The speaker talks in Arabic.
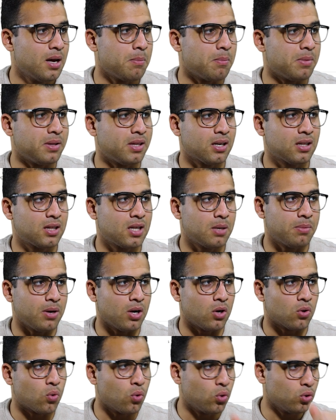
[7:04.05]
بتكتب
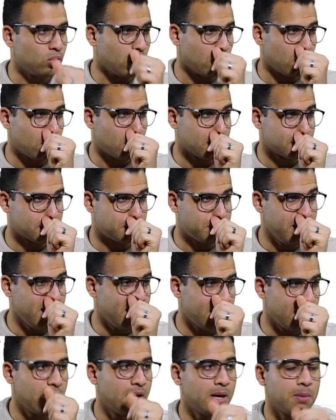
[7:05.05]
الكود الخاص
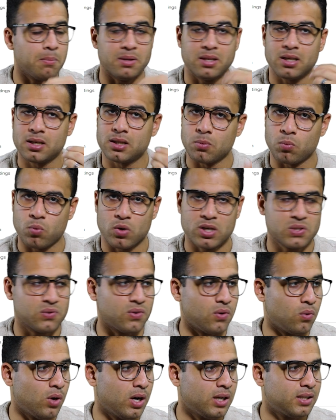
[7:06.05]
بيها بتكتب
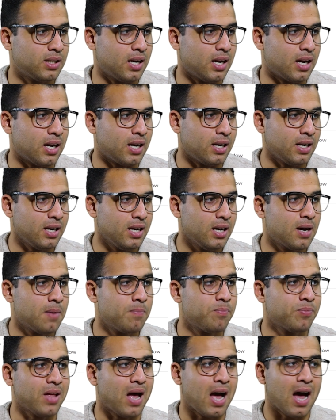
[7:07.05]
وصف الوحدة
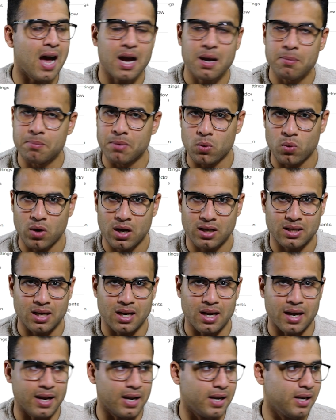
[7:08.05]
الإعلانية حجم الوحدة
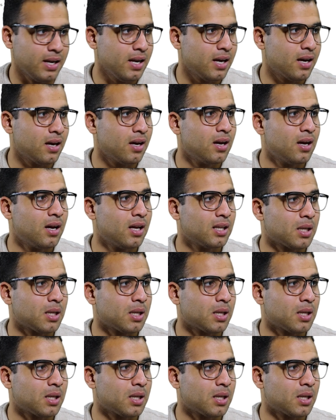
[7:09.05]
الإعلانية